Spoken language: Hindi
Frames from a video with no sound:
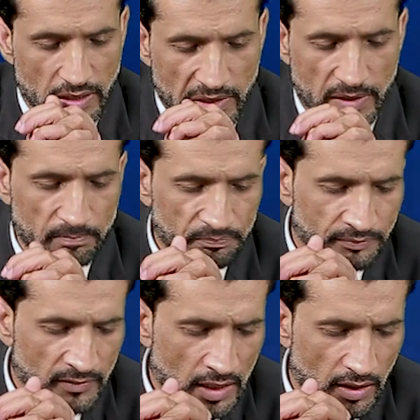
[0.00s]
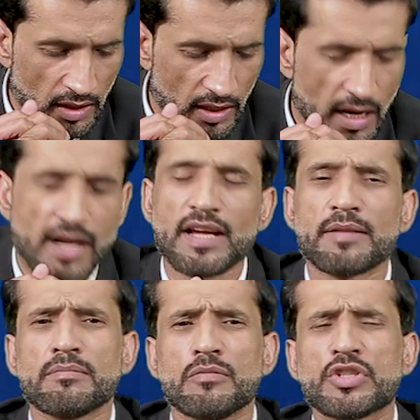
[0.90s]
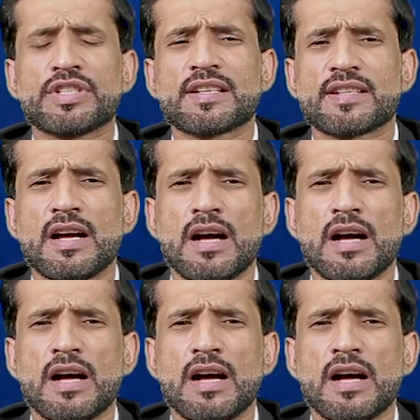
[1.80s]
कर रहे हैं आ, अगर मुझ जैसा